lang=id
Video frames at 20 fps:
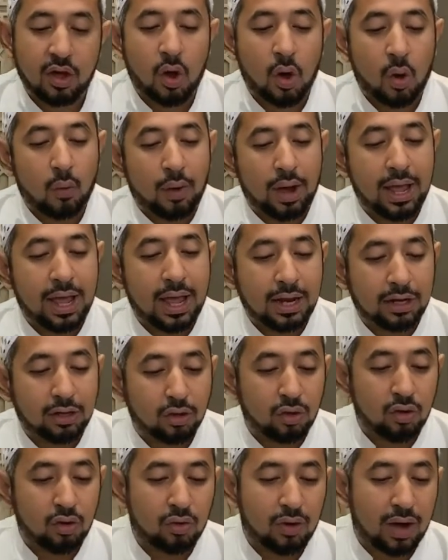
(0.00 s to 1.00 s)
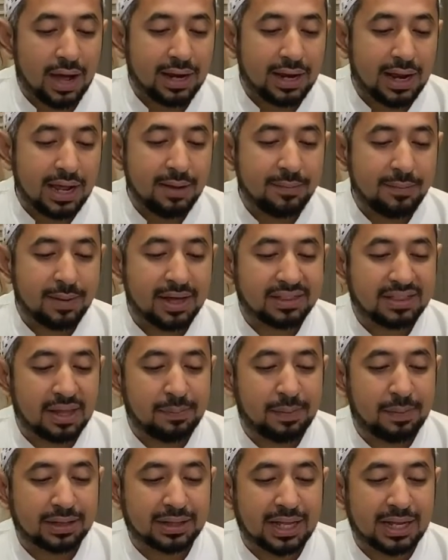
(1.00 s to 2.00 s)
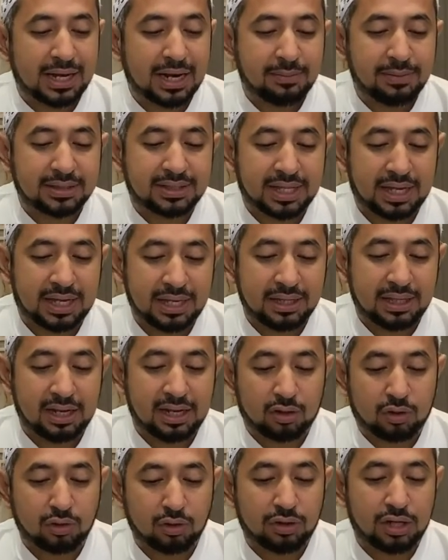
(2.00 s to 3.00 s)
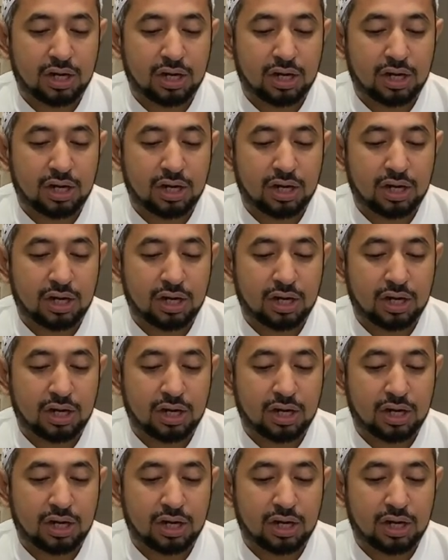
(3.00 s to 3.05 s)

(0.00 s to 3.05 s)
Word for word: Wa yadullu alaihi ma thabata Nabi Sa'id al-Khudri